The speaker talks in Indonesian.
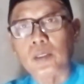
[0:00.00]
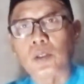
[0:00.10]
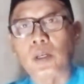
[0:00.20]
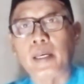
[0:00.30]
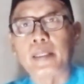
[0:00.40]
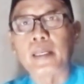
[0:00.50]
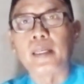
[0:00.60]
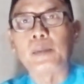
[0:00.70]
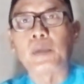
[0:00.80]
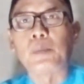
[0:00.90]

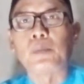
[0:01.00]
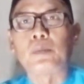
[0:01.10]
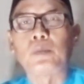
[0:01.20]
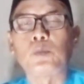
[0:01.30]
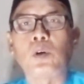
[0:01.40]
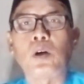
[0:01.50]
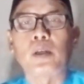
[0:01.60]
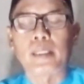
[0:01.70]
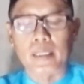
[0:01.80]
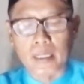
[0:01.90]
sahihnya Imam
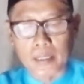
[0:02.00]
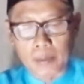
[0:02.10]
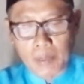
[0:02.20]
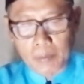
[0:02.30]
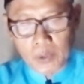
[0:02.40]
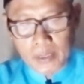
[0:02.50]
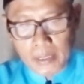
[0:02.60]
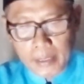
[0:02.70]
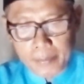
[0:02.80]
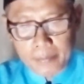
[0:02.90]
Bukhari dan Imam
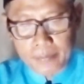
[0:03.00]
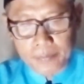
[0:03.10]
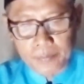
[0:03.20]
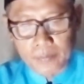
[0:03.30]
Muslim